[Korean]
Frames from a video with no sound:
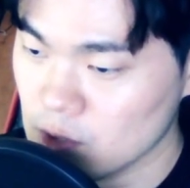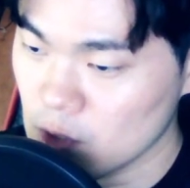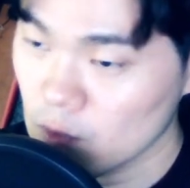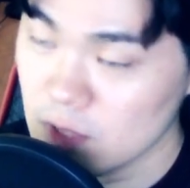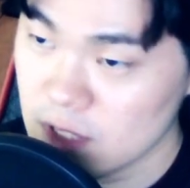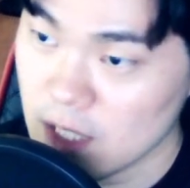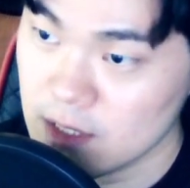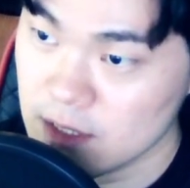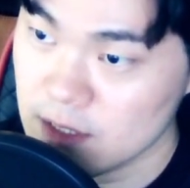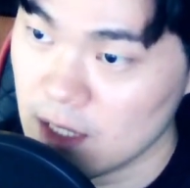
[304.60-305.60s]
성공
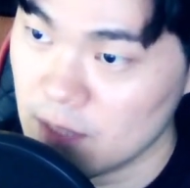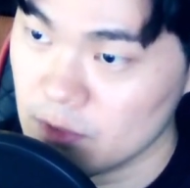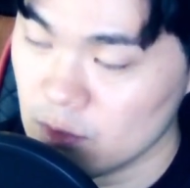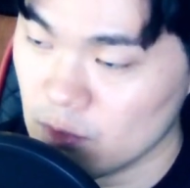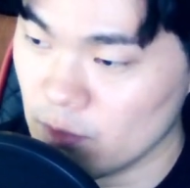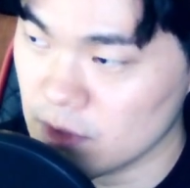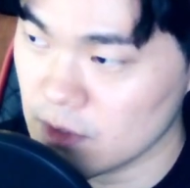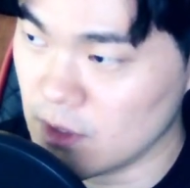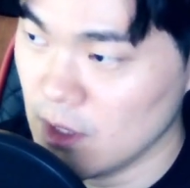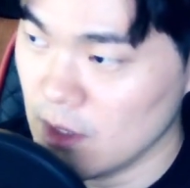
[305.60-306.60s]
신화를 쓴 사람들을
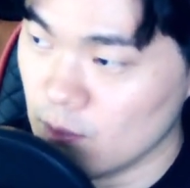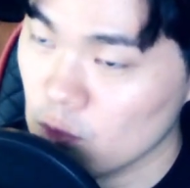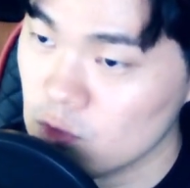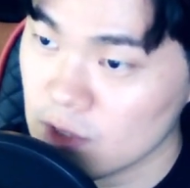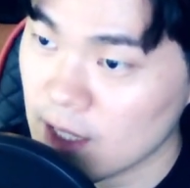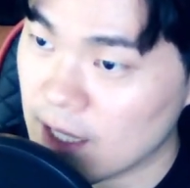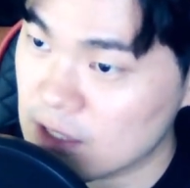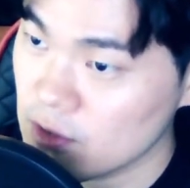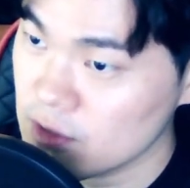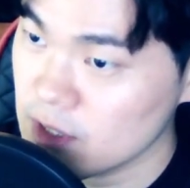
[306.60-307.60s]
보면은 모든 게
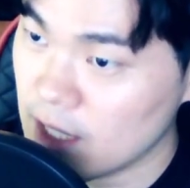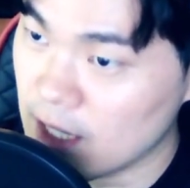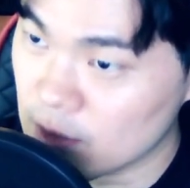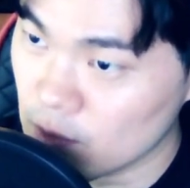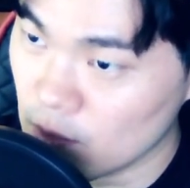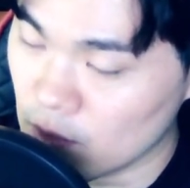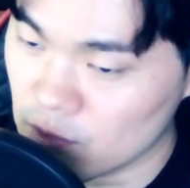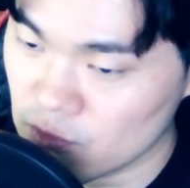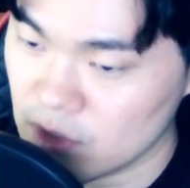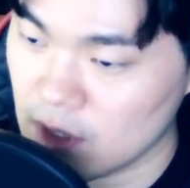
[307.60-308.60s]
갖춰진 게 아니고
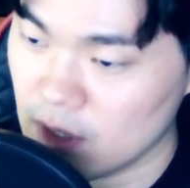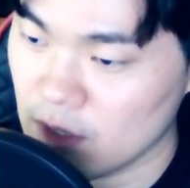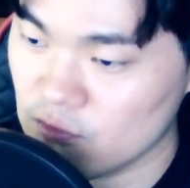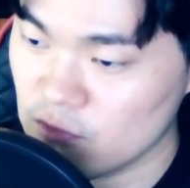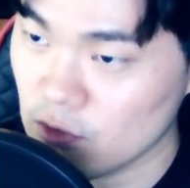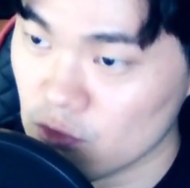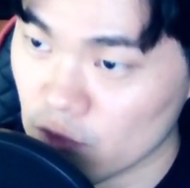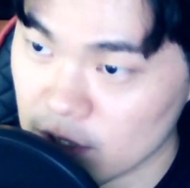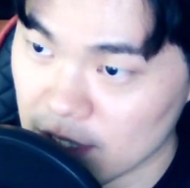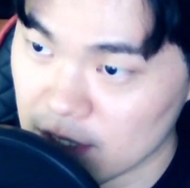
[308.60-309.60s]
우리나라 국력도
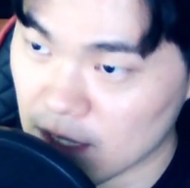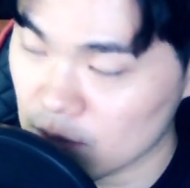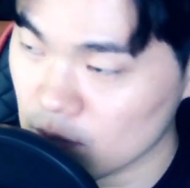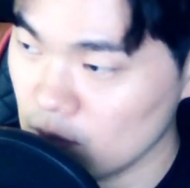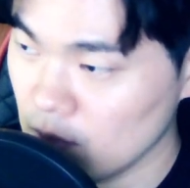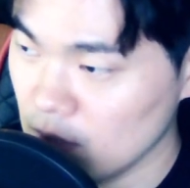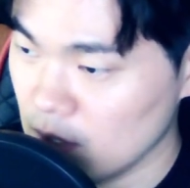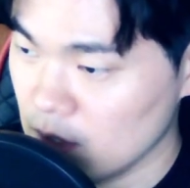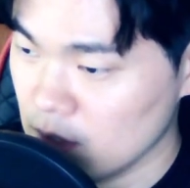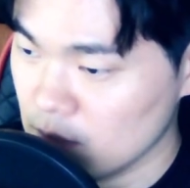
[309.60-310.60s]
굉장히 낮고
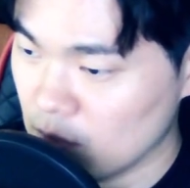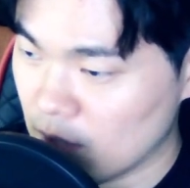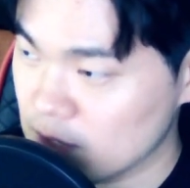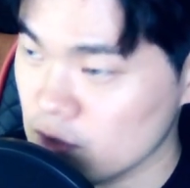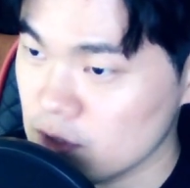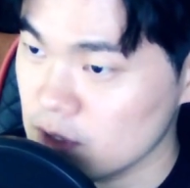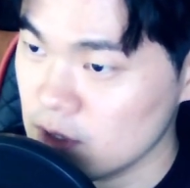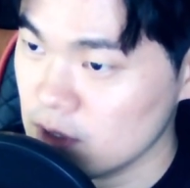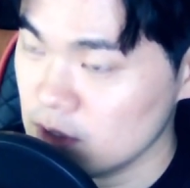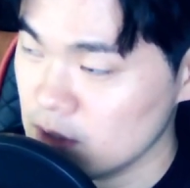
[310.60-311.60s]
뭐
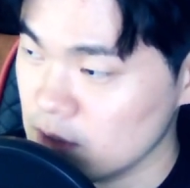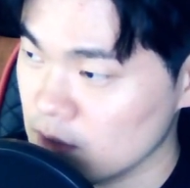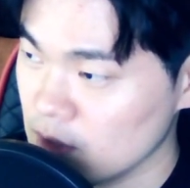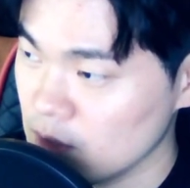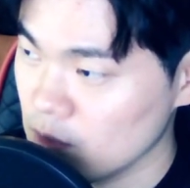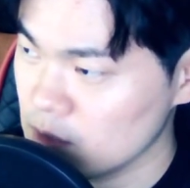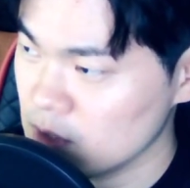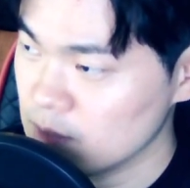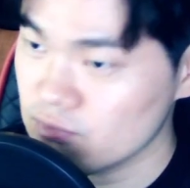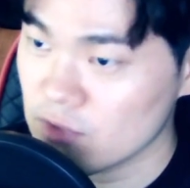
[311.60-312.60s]
갖춰지거나 뭐
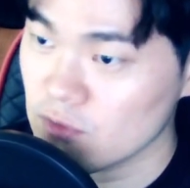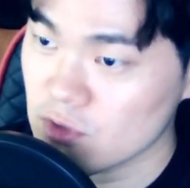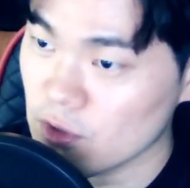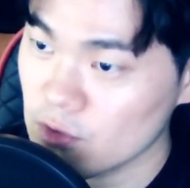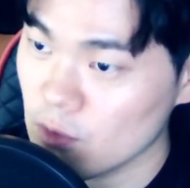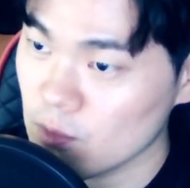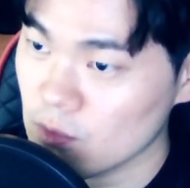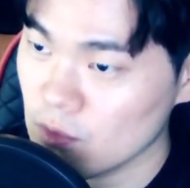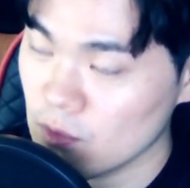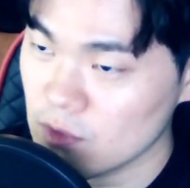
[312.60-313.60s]
인프라도 전혀
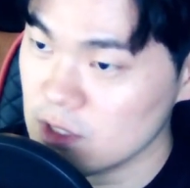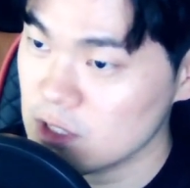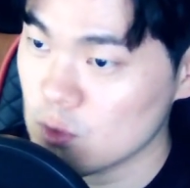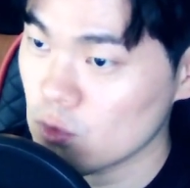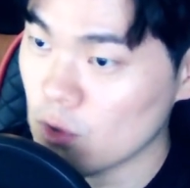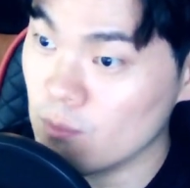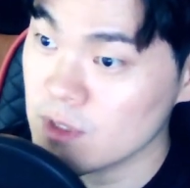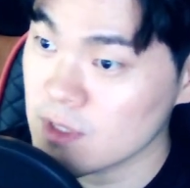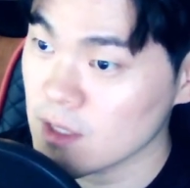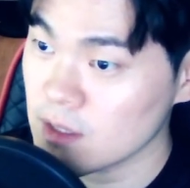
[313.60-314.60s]
없고 인지도도
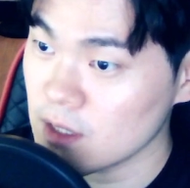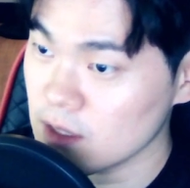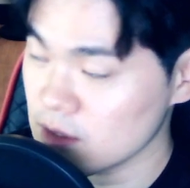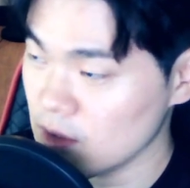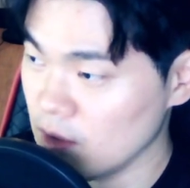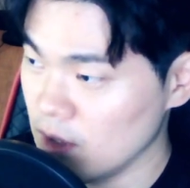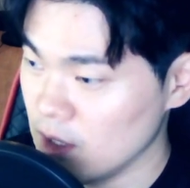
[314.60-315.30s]
없는 상태에서